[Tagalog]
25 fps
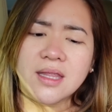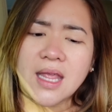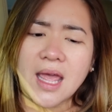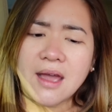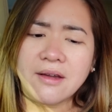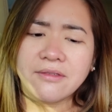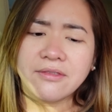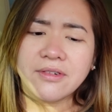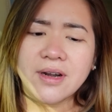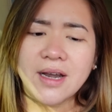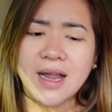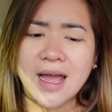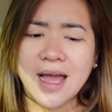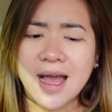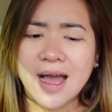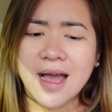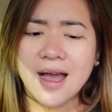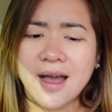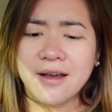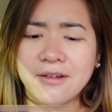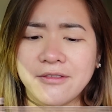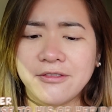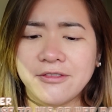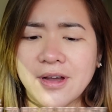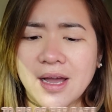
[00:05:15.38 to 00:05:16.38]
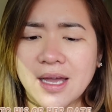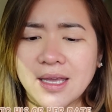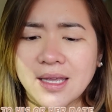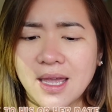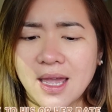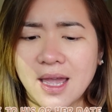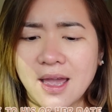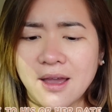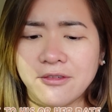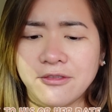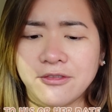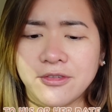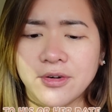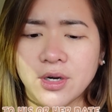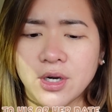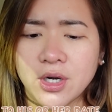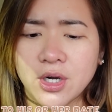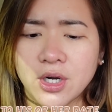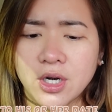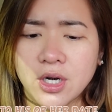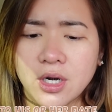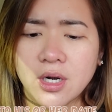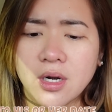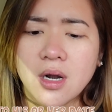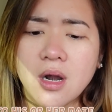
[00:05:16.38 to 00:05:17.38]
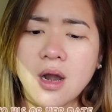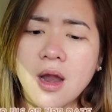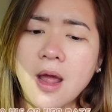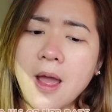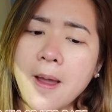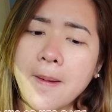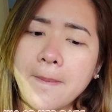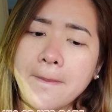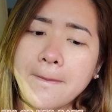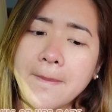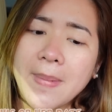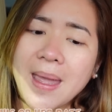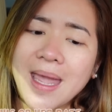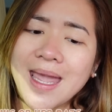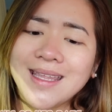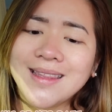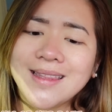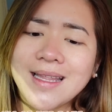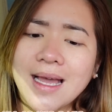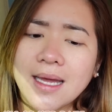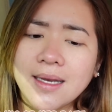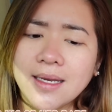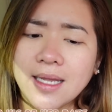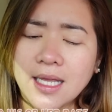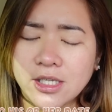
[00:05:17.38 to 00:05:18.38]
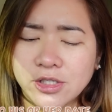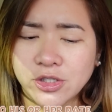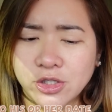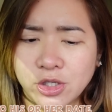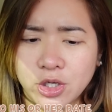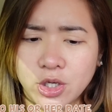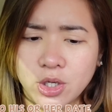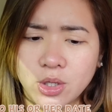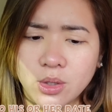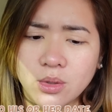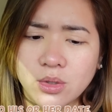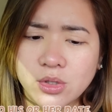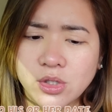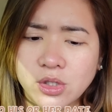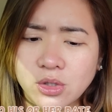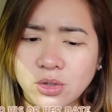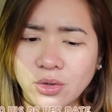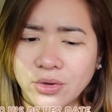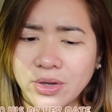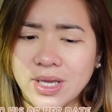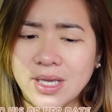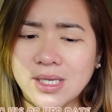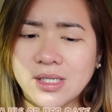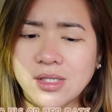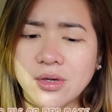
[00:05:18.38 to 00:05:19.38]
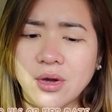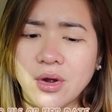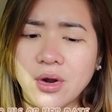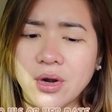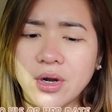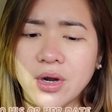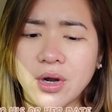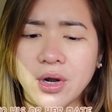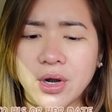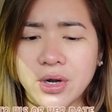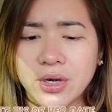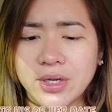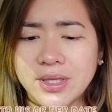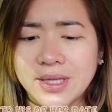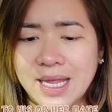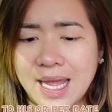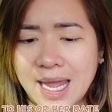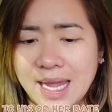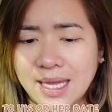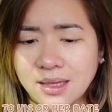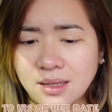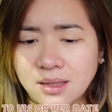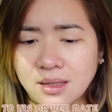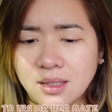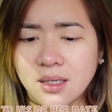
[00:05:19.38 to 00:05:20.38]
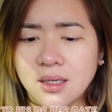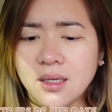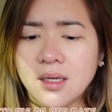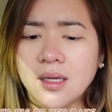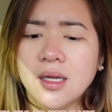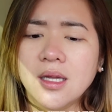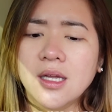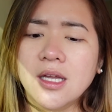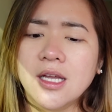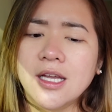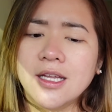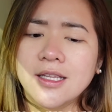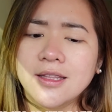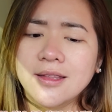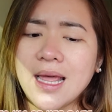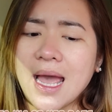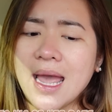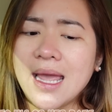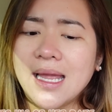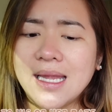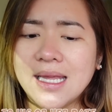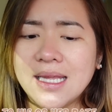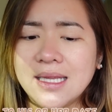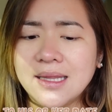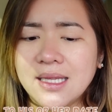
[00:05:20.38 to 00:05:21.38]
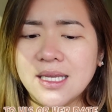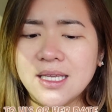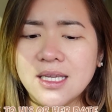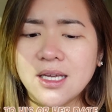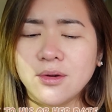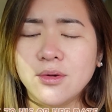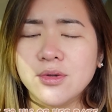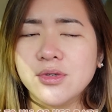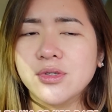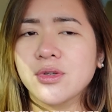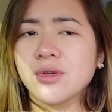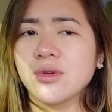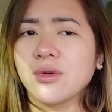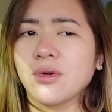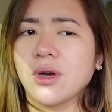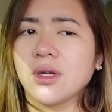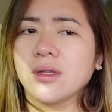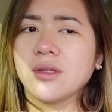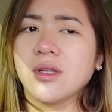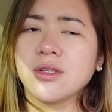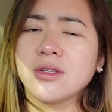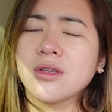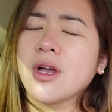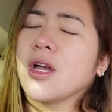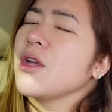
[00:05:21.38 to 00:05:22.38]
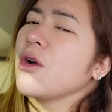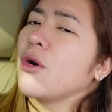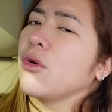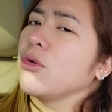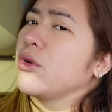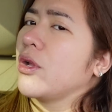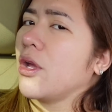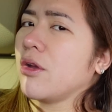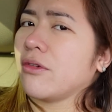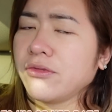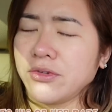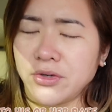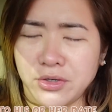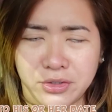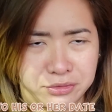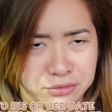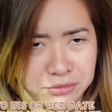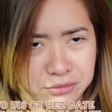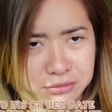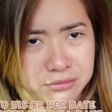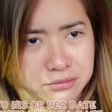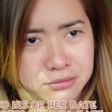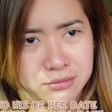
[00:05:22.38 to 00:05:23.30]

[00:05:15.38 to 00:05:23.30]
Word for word: Never have I ever made an excuse to his or her date dahil hindi niya gusto yung pagiging. Ay, ako never yun.